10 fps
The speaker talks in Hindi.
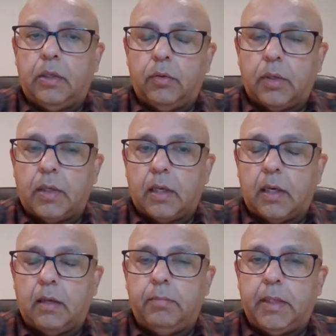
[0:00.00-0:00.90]
इग्नोर
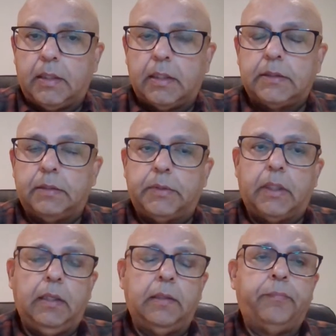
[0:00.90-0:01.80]
करना बेहतर
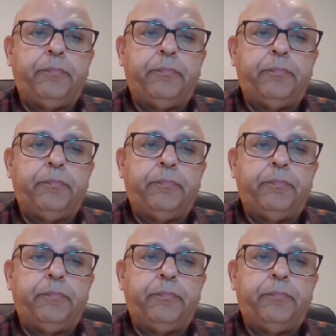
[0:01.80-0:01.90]
समझा